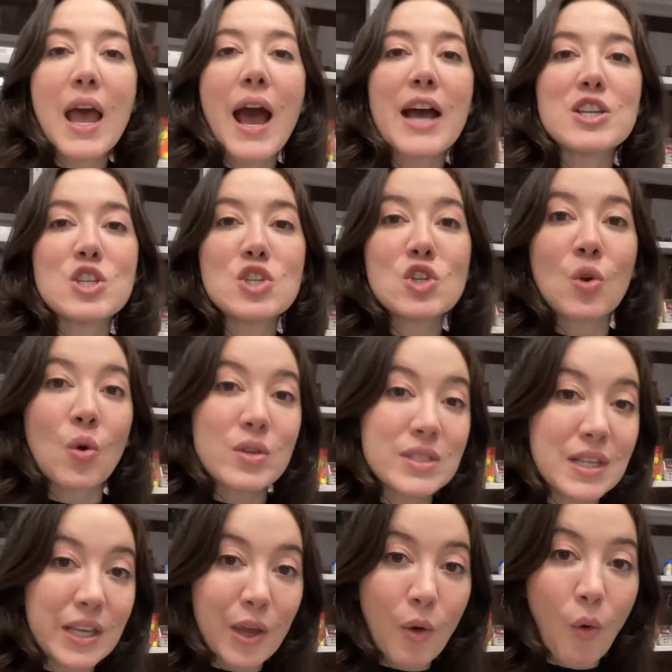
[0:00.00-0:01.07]
A gente
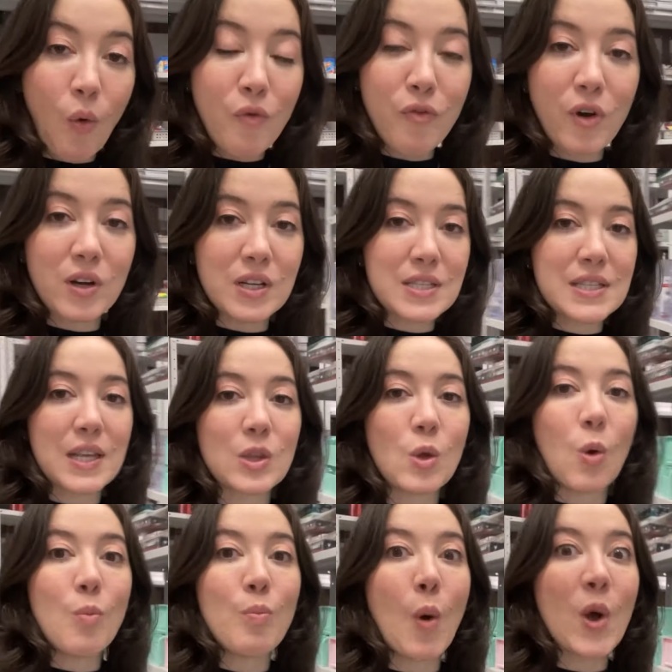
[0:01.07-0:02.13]
conseguiu com o fornecedor
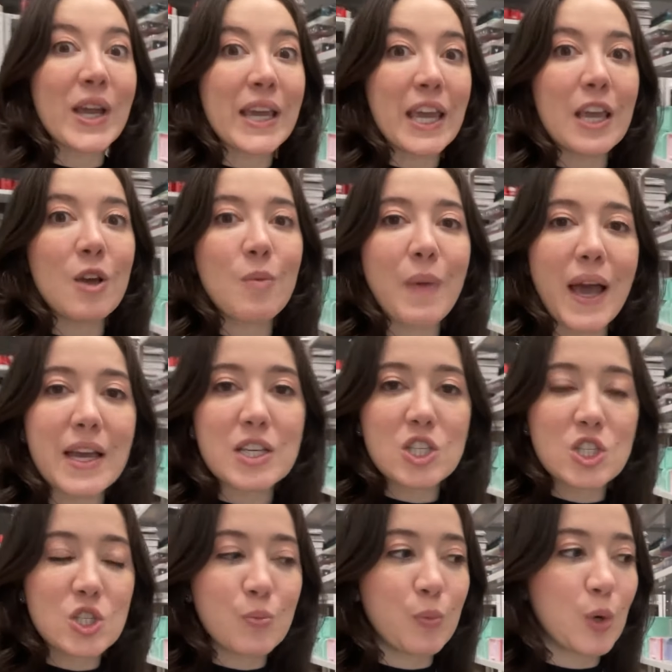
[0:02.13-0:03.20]
um pouquinho
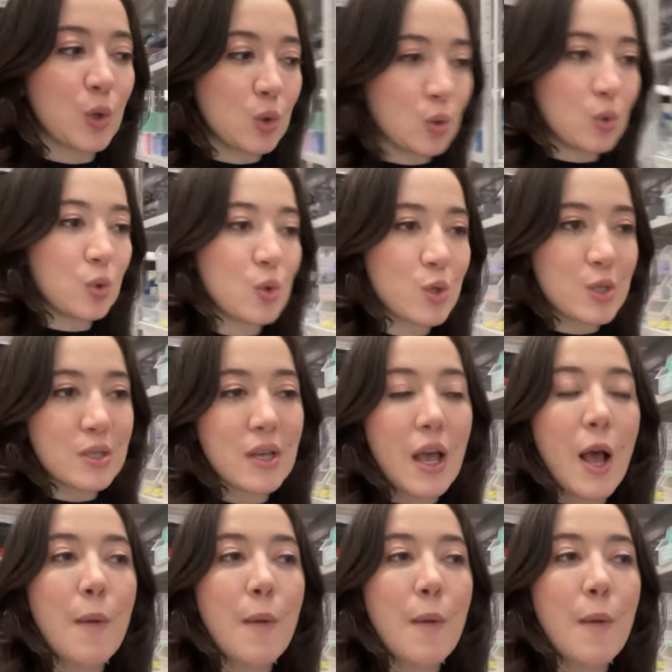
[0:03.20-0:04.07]
mais de produtos